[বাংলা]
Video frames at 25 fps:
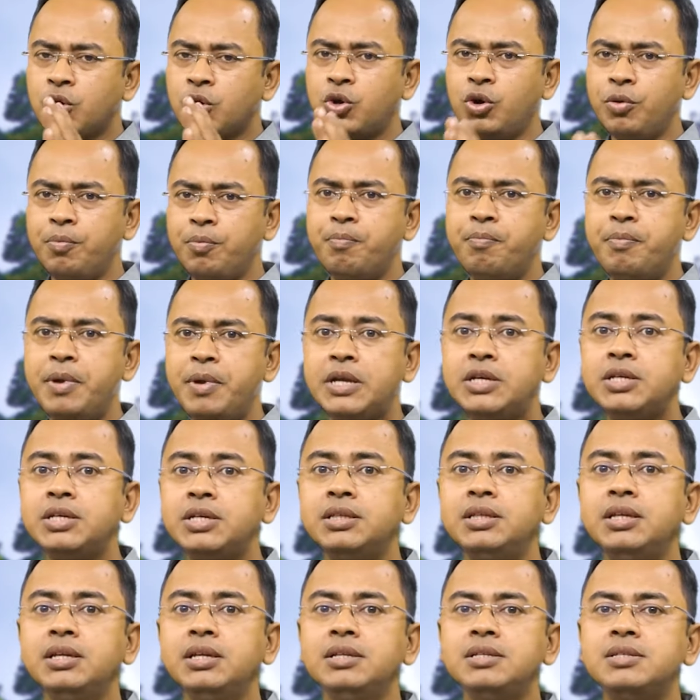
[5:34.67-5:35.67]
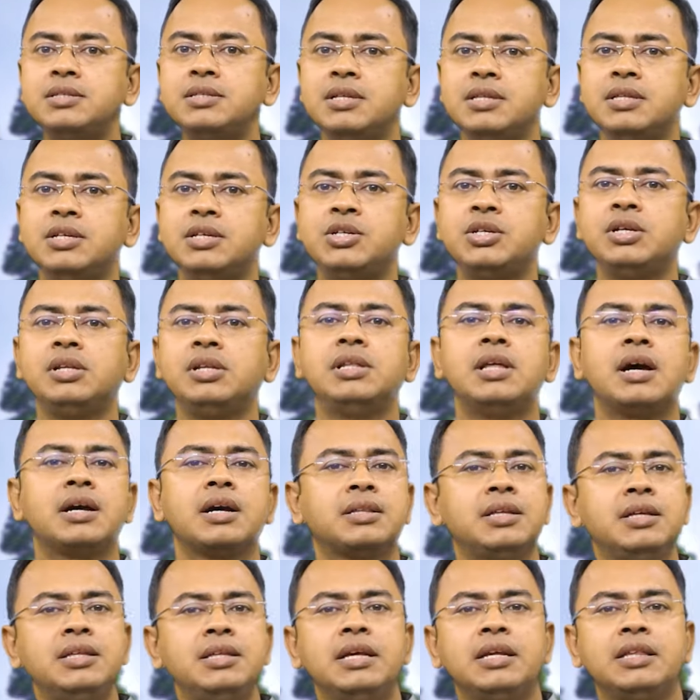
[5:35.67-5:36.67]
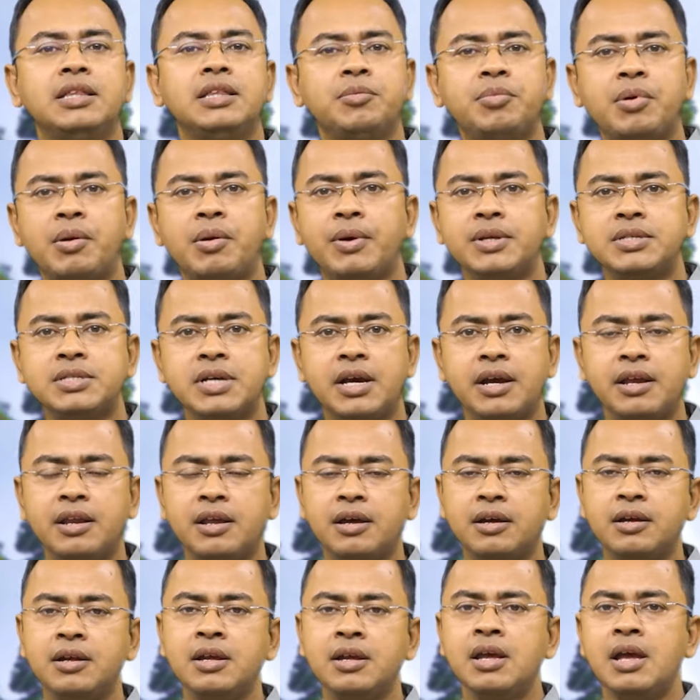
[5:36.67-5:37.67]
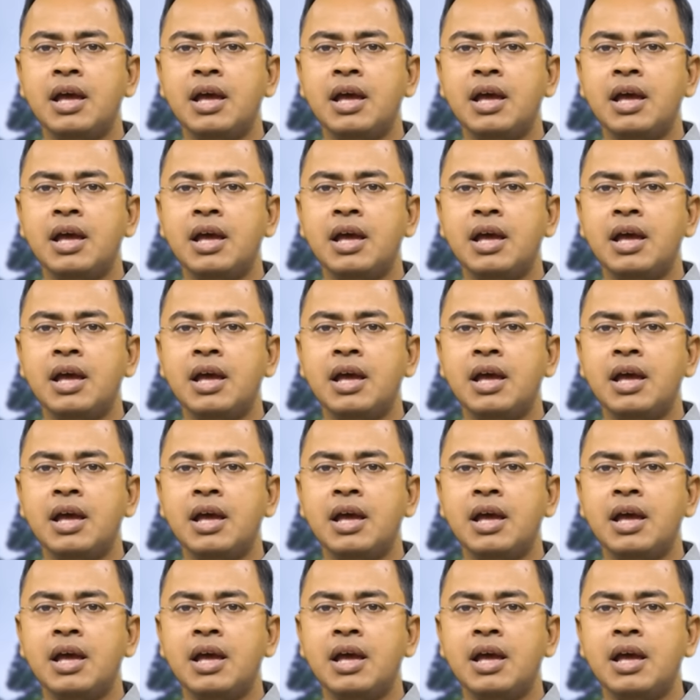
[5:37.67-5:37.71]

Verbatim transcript: খুব বেশি দিন স্থিতিশীল থাকতে দেখতে পাওয়া যায় না